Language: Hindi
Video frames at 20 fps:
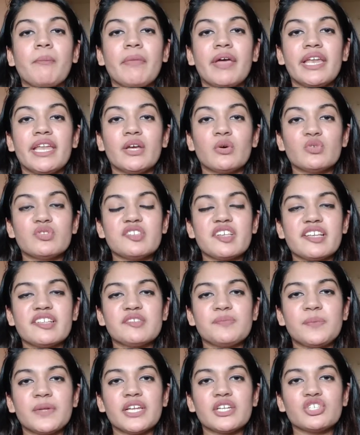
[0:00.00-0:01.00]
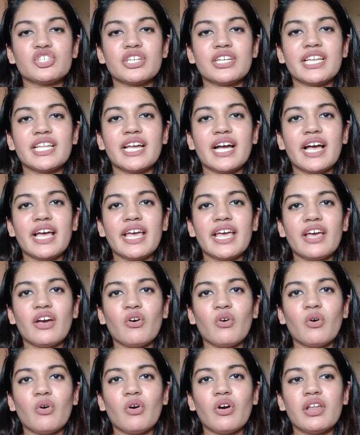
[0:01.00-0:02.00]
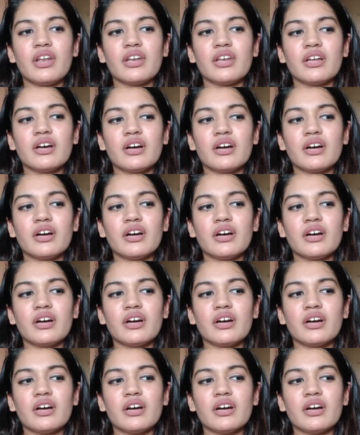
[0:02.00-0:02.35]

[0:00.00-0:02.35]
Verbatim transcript: मैंने उनसे इंस्पिरेशन लिया है और